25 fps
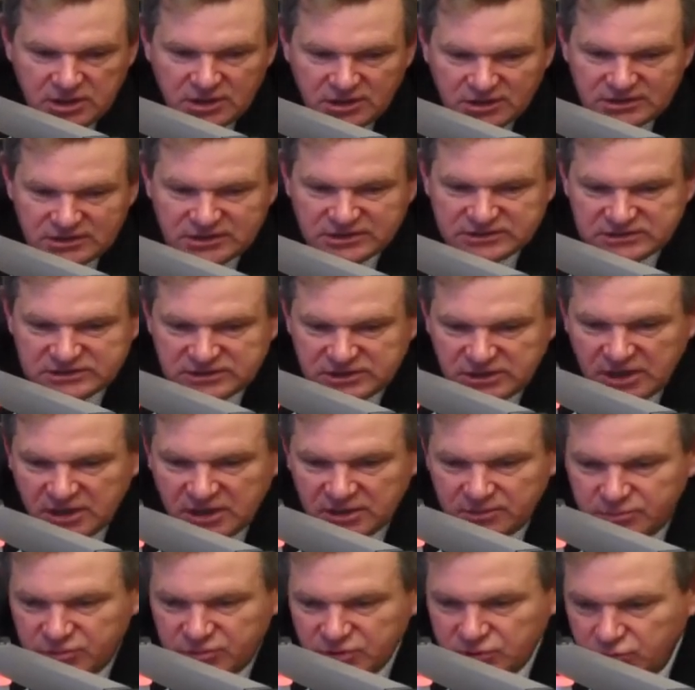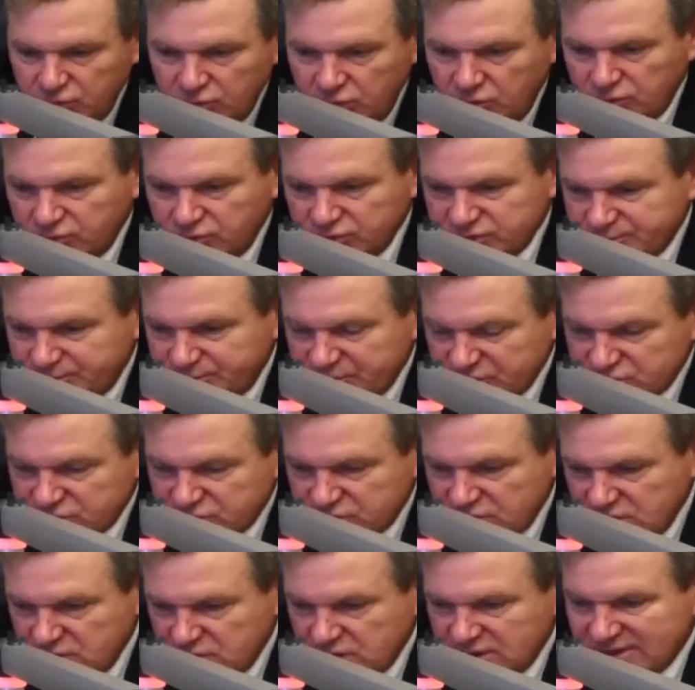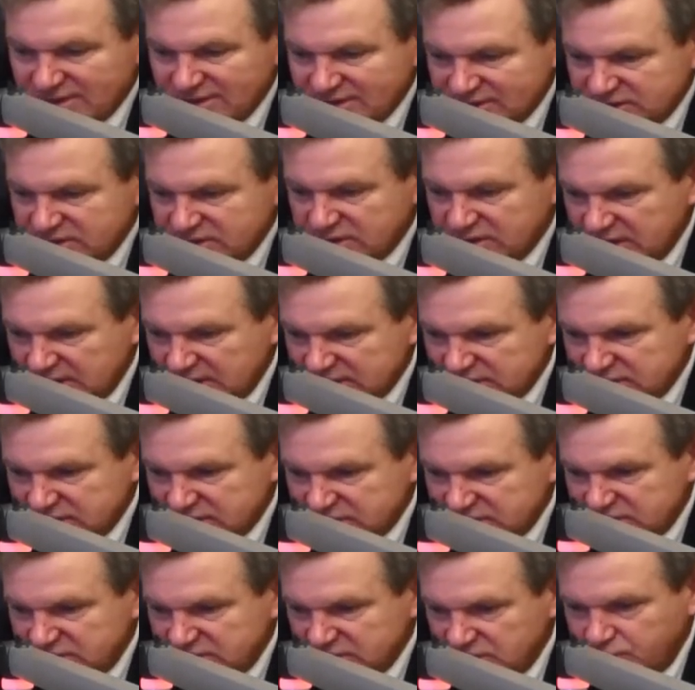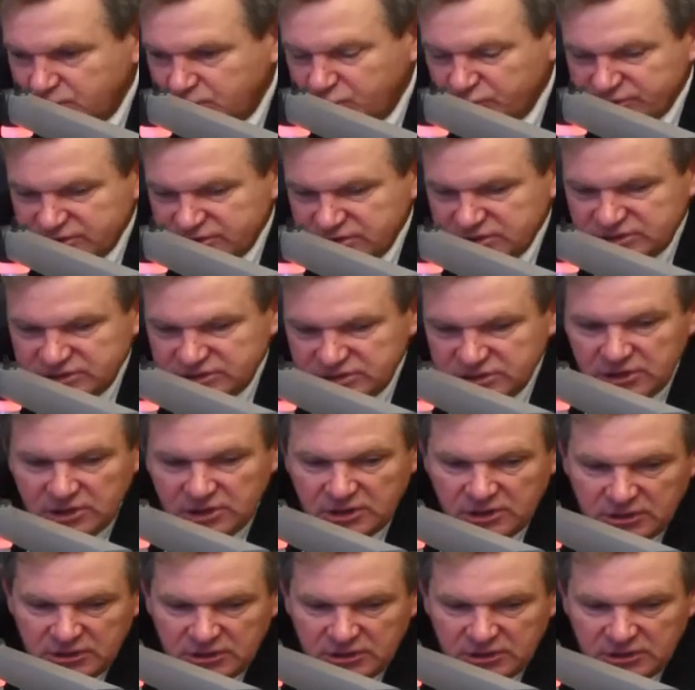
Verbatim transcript: jest jakby do rozpatrzenia, rezygnacja z tych pozycji,